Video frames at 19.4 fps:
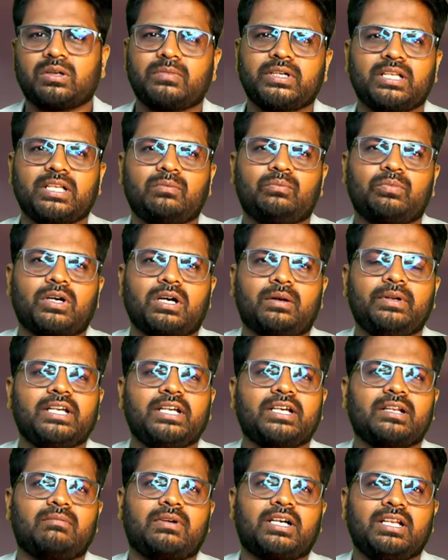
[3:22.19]
நம்ம இருப்போம்
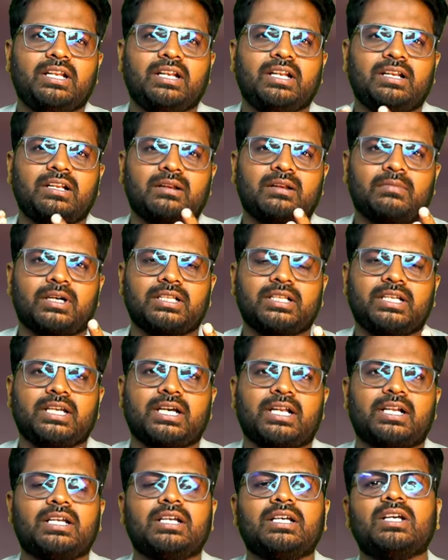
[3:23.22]
அப்படிங்கிற மாதிரி இருக்கிற
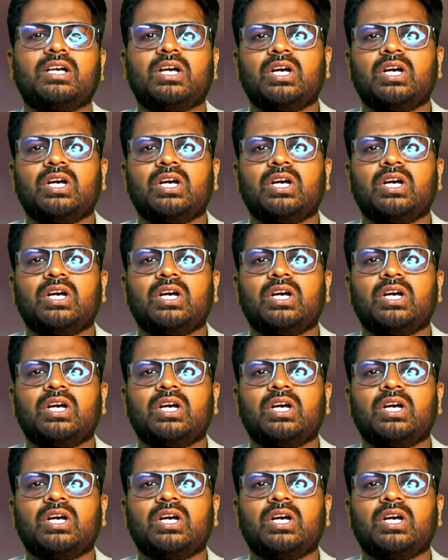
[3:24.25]
மாதிரியான